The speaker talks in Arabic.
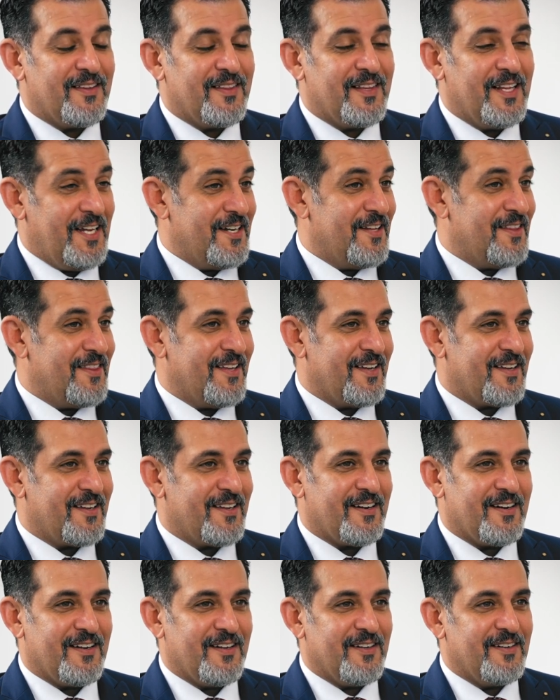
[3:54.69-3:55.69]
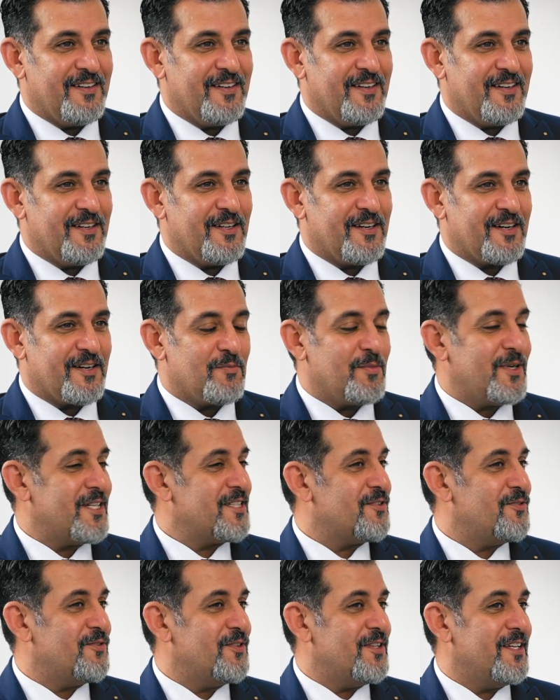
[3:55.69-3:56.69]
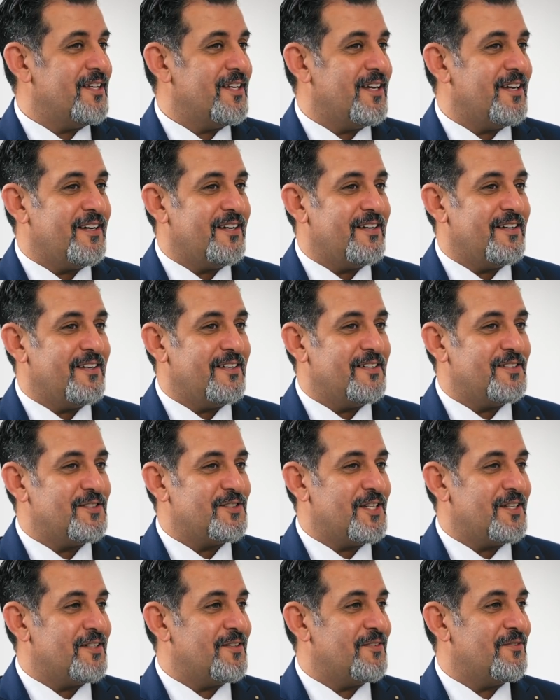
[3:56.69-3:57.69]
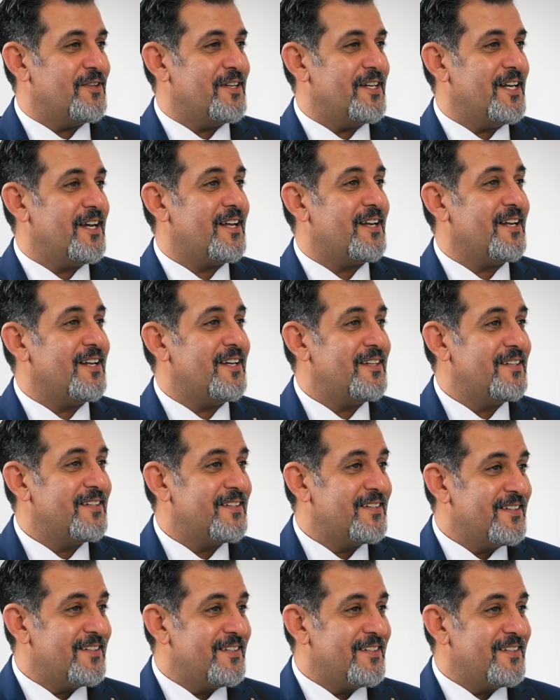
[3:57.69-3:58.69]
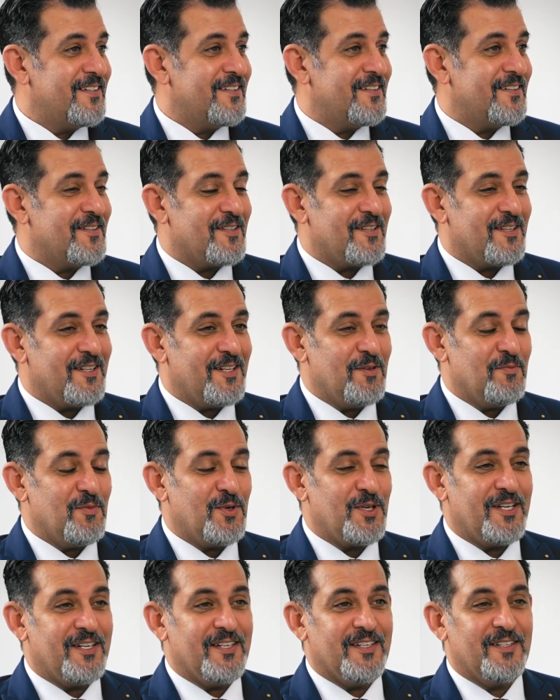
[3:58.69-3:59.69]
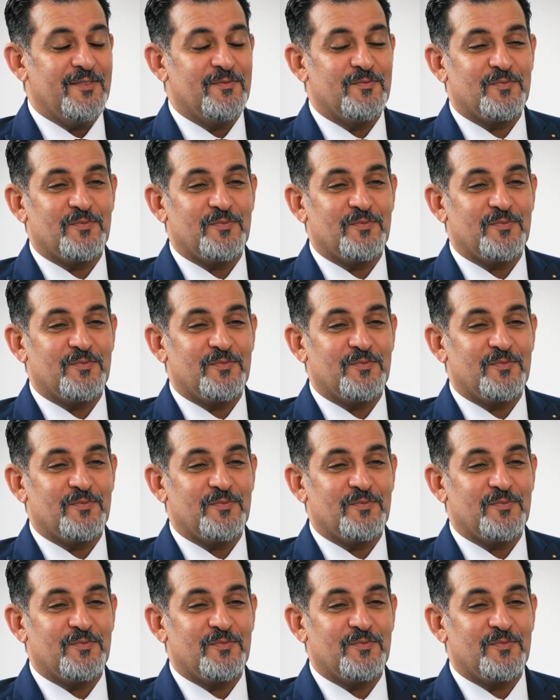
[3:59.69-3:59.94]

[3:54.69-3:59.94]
احنا نتذكر ان انا انربطت في آه، في النخله لمده